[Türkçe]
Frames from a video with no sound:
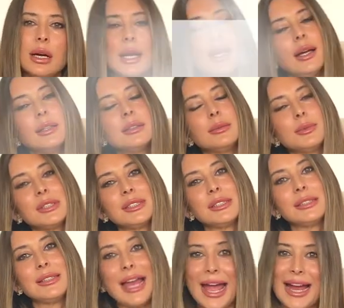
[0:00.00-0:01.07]

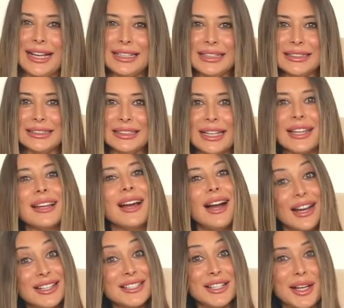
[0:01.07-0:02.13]
hayatımızın her yerinde.
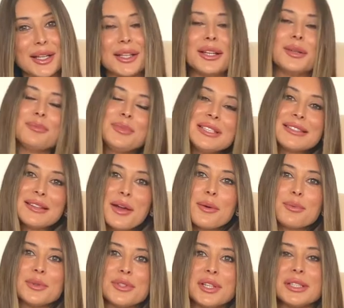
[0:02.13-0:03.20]
Ancak biz ne
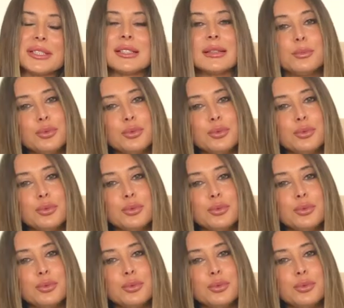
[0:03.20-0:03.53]
yapacağız?